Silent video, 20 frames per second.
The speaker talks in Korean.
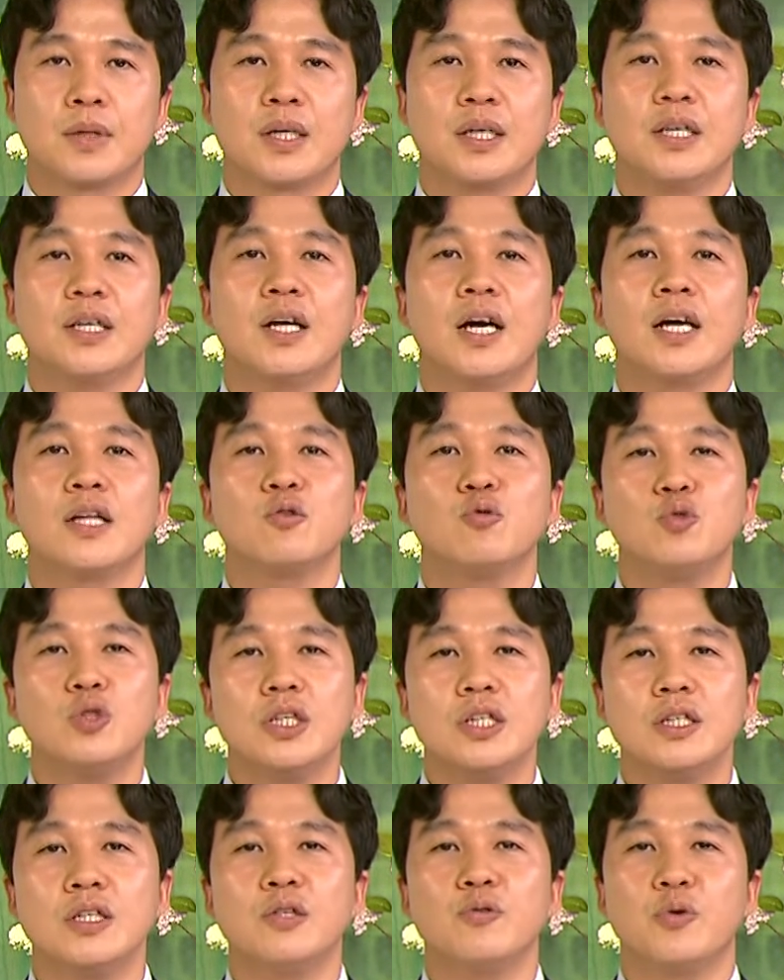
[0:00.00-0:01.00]
이러한
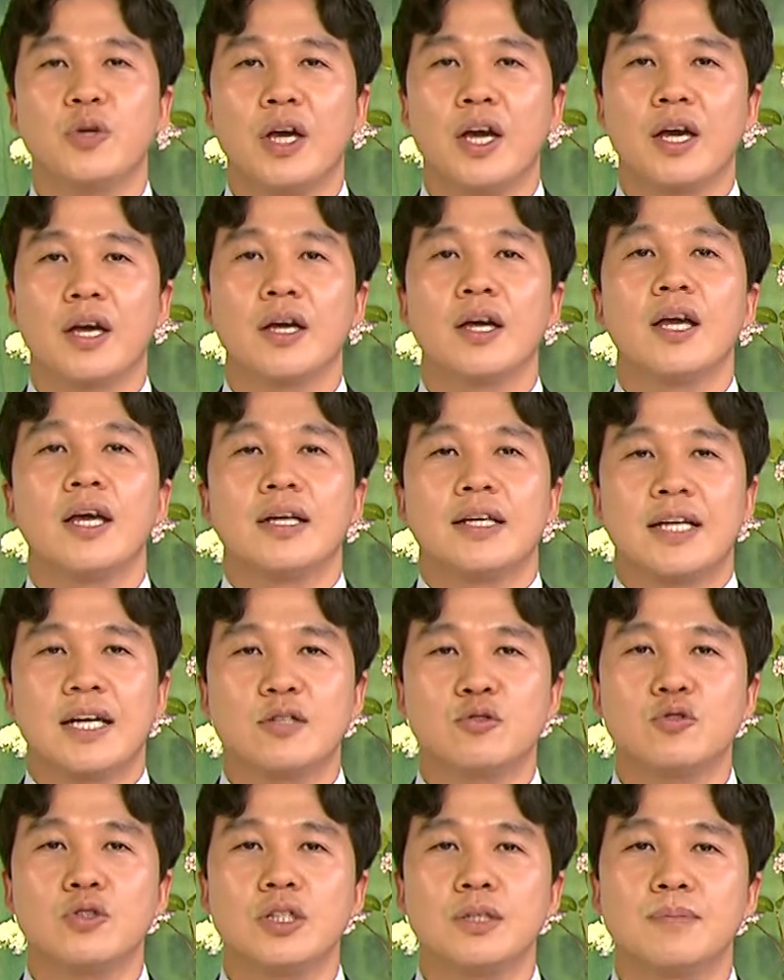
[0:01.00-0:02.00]
우리를 위해
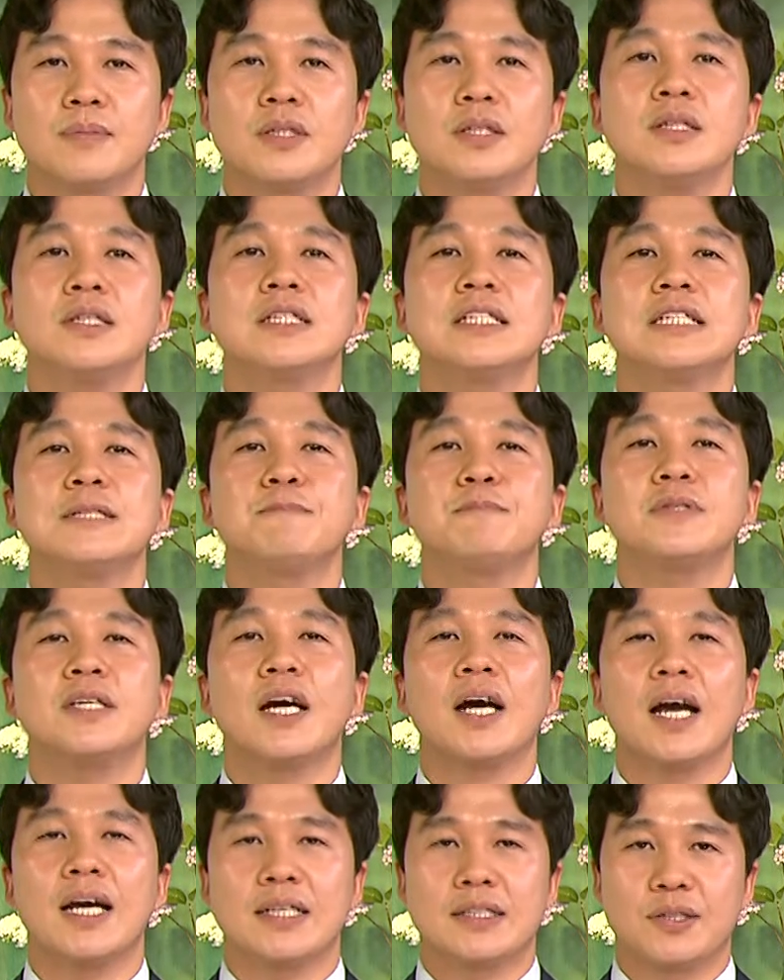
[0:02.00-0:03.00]
예수님은
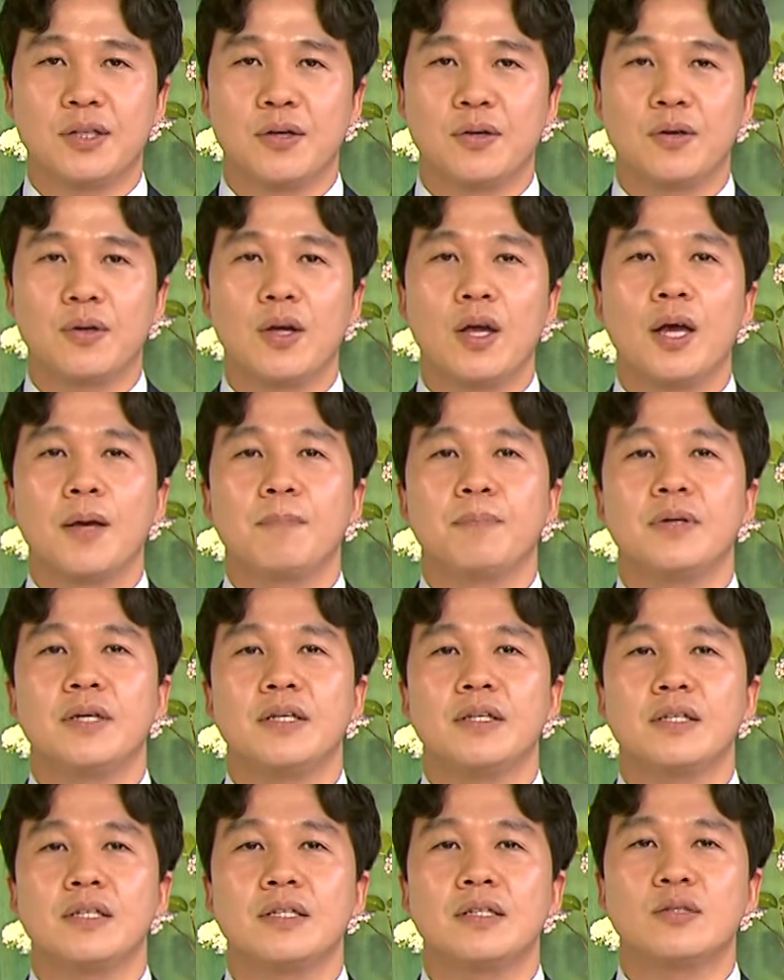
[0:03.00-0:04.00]
십자가에서
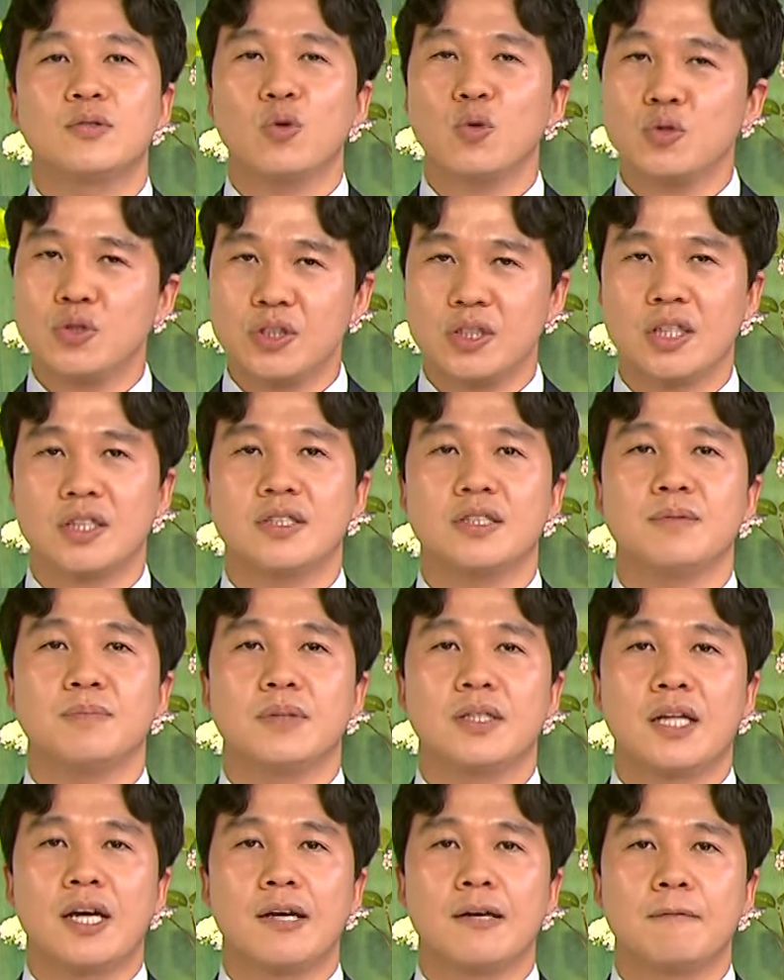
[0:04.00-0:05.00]
피를
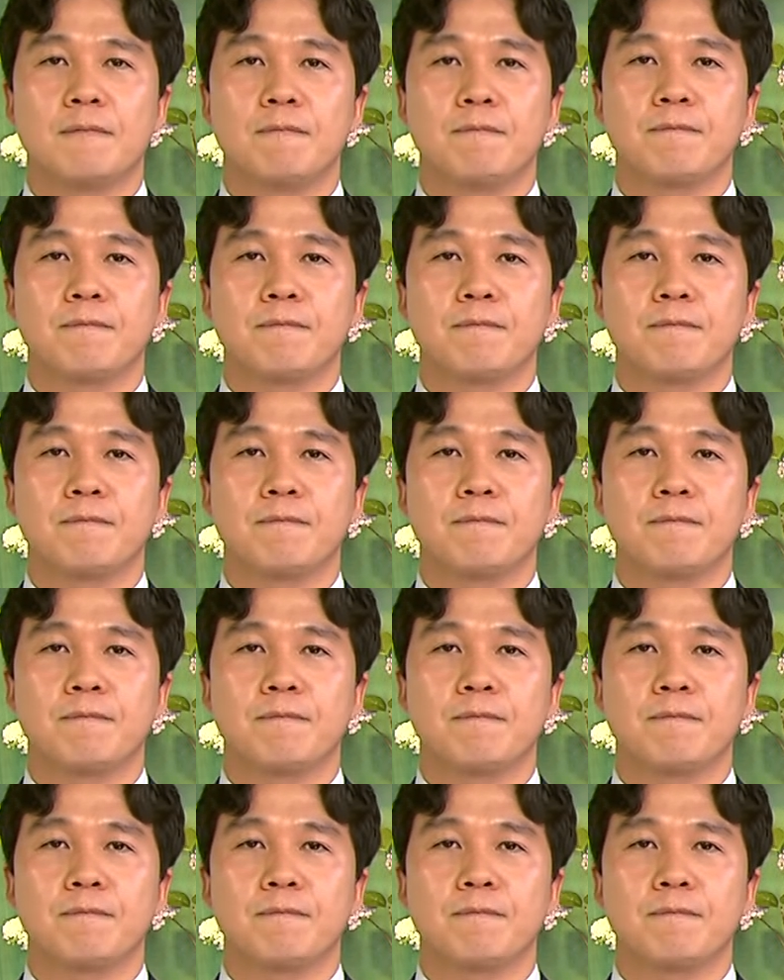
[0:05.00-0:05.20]
쏟으셨습니다.